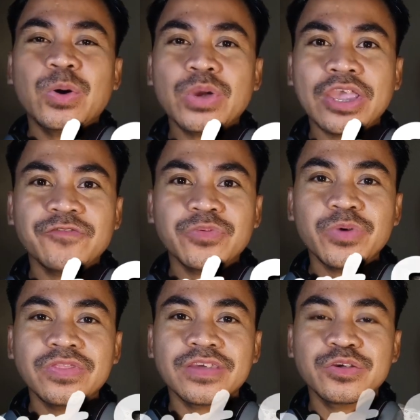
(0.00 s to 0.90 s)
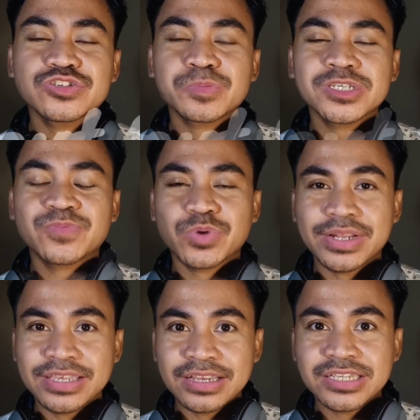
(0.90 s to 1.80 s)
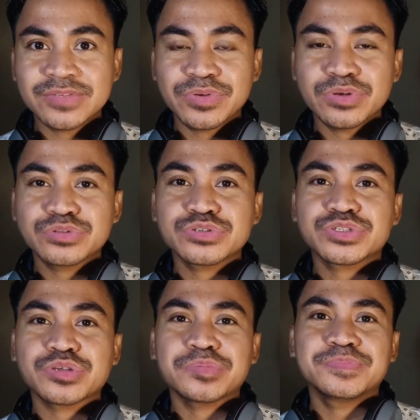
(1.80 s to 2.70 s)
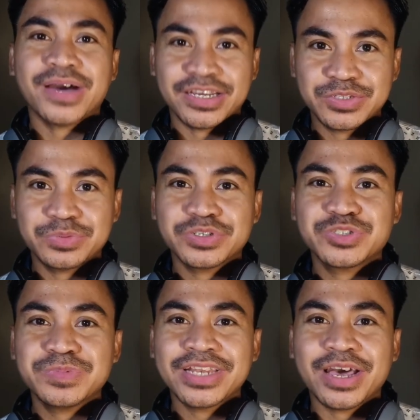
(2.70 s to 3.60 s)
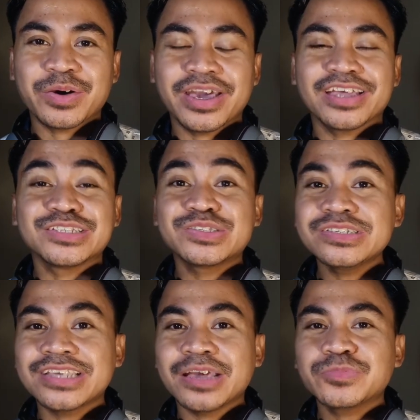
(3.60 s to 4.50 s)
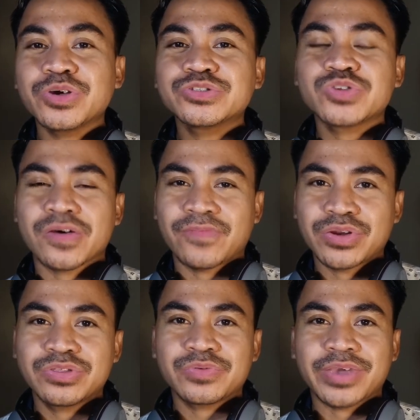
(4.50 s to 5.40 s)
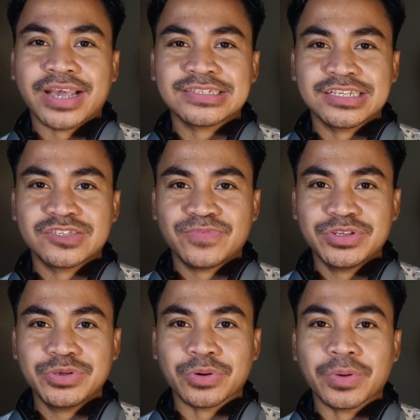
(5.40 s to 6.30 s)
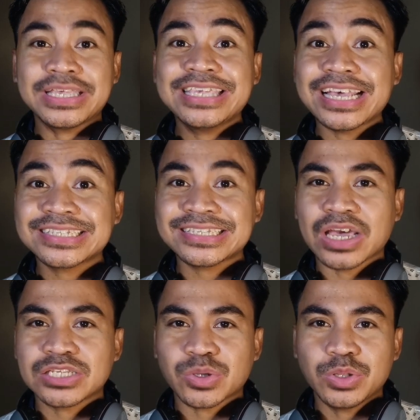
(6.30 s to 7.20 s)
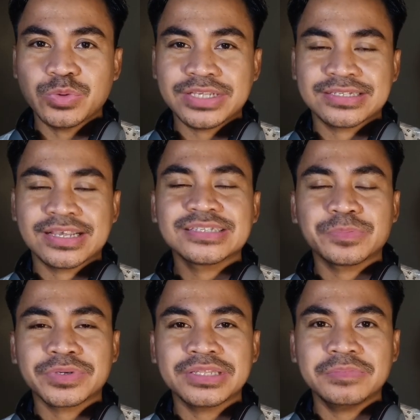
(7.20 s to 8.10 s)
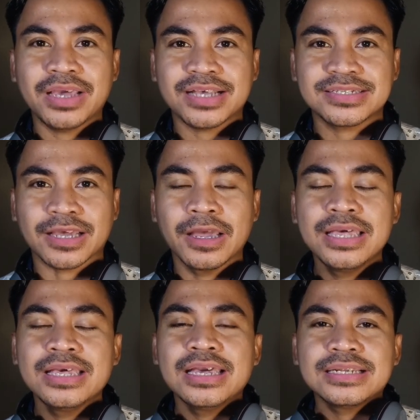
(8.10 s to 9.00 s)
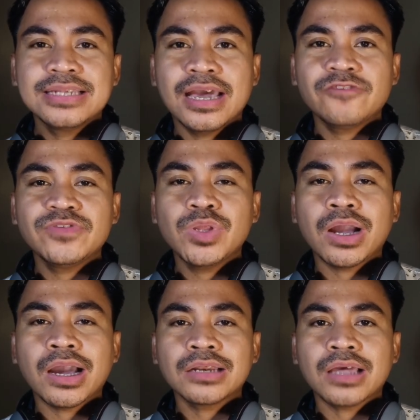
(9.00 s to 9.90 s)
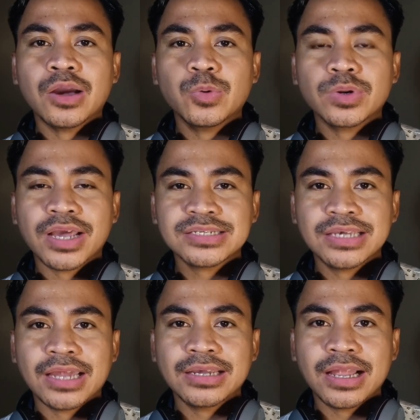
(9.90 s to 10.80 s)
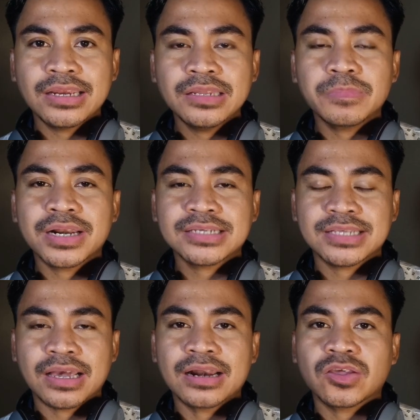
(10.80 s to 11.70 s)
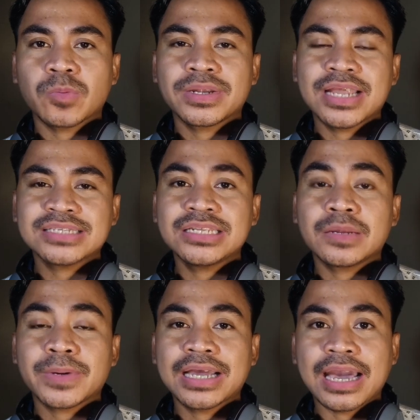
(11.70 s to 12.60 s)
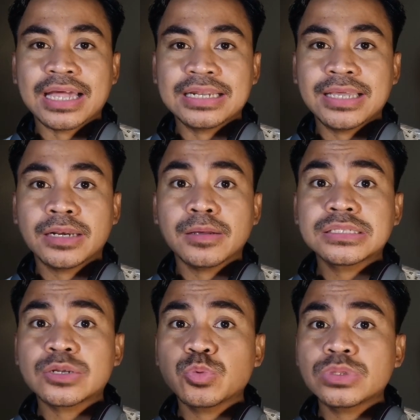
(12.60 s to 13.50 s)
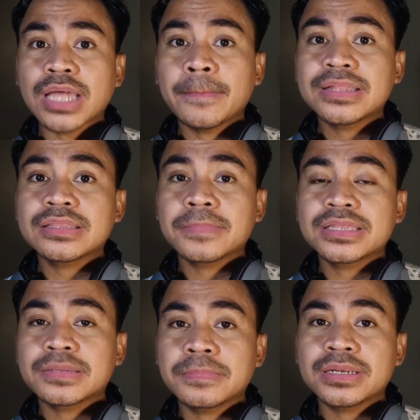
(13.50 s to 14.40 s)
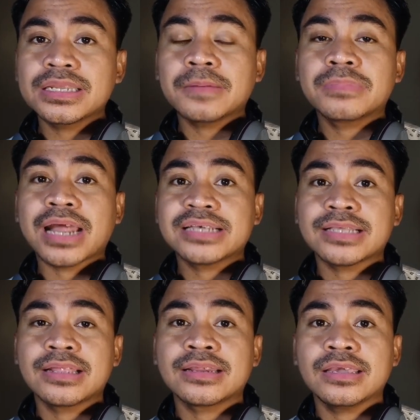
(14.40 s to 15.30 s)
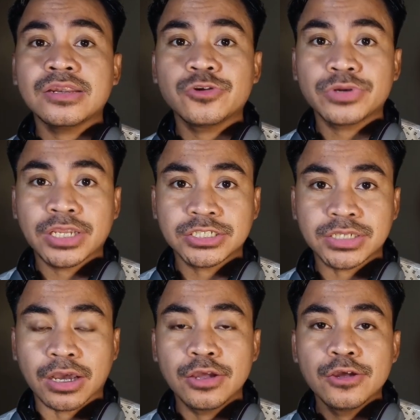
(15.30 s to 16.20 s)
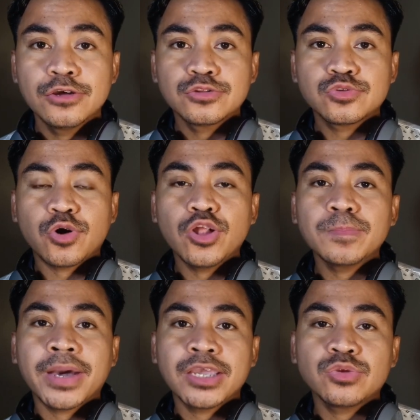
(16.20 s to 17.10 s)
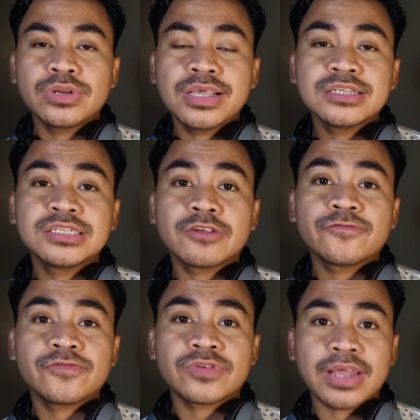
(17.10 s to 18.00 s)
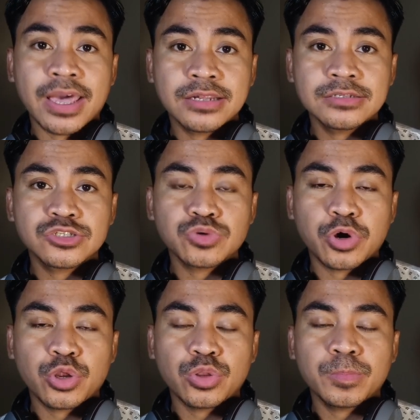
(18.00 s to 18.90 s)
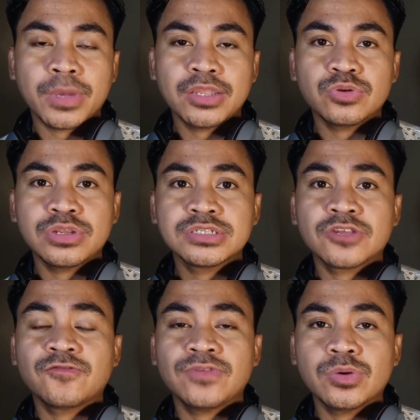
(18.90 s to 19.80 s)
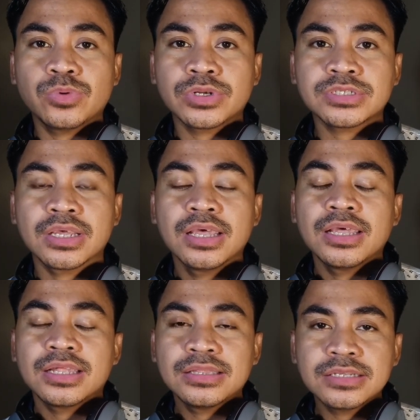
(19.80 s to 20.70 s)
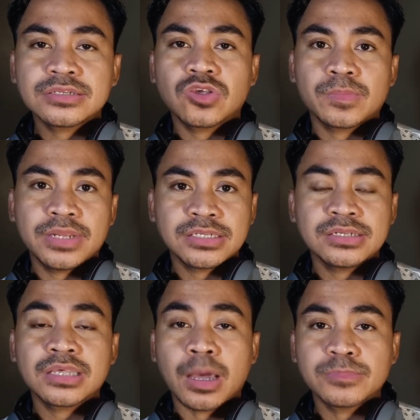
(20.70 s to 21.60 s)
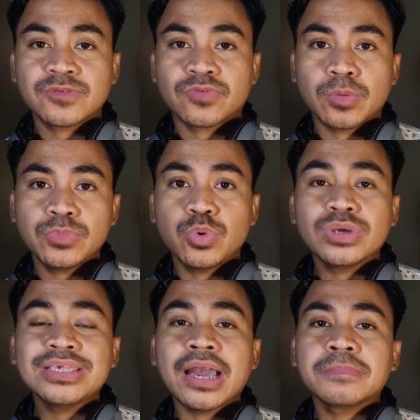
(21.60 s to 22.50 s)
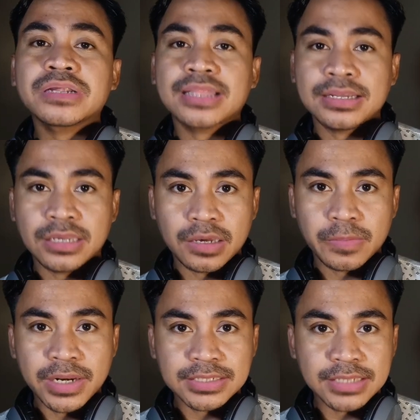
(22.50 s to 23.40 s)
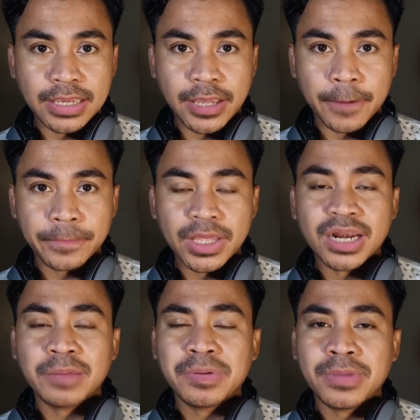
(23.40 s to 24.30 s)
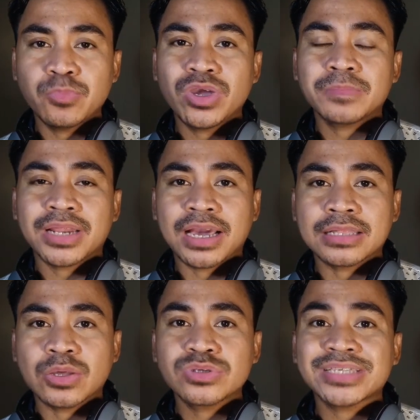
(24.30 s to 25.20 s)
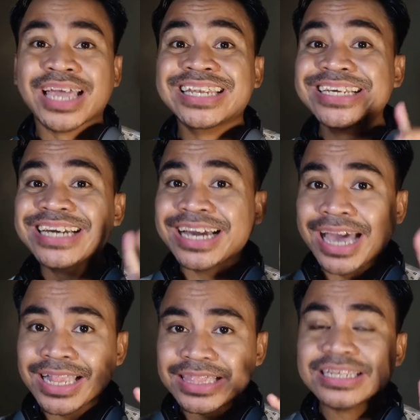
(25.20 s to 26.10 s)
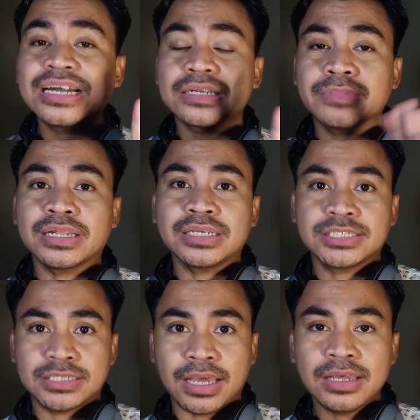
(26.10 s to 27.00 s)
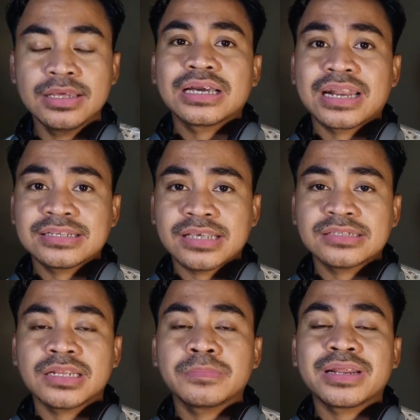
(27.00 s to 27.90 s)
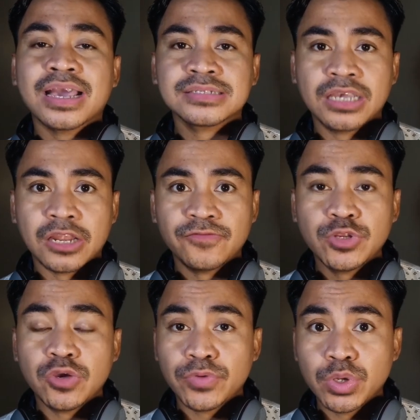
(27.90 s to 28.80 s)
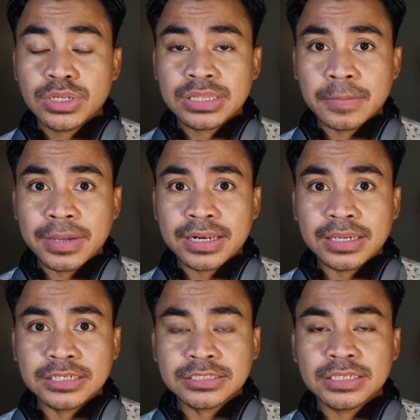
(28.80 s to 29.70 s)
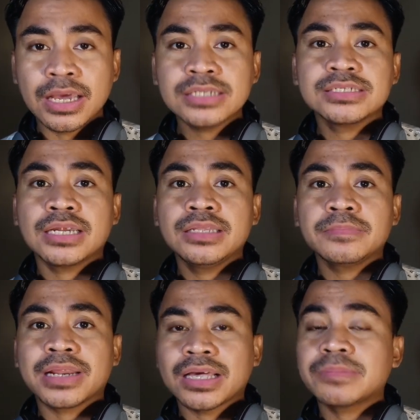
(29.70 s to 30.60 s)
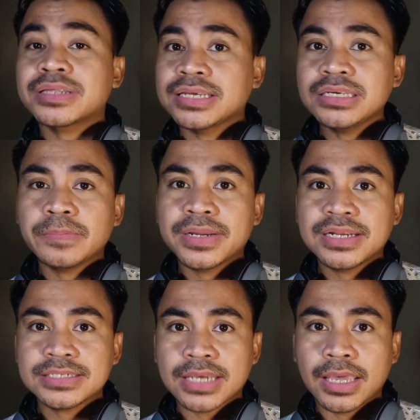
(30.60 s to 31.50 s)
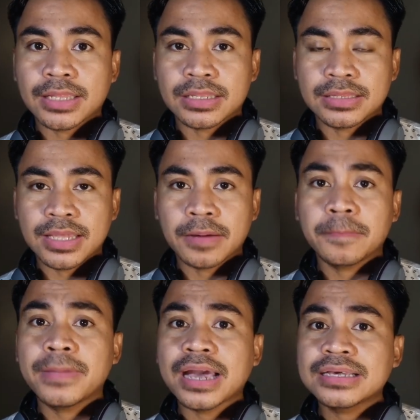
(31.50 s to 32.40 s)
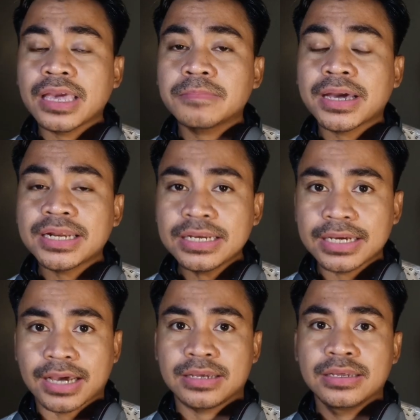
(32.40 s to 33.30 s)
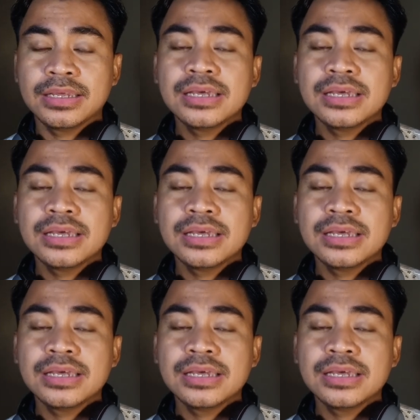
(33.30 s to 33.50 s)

Okay everyone, thank you so much for clicking this video to stop by to watch me now and today I'm going to have another reactions video. Yes, as always, seperti biasa. Dan video yang akan aku reaksikan kali ini berdasarkan rekomendasi daripada kalian, terutama teman-teman yang berasal dari Indonesia. To all my Indonesian friends, to all my Indonesian viewers, this recommendation comes from you yang bertanya kepada saya karena memang mungkin mereka tahu saya dekat dengan Malaysia karena saya sering mereaksikan video-video tentang Malaysia jadi mereka bertanya kepada saya tentang bagaimanakah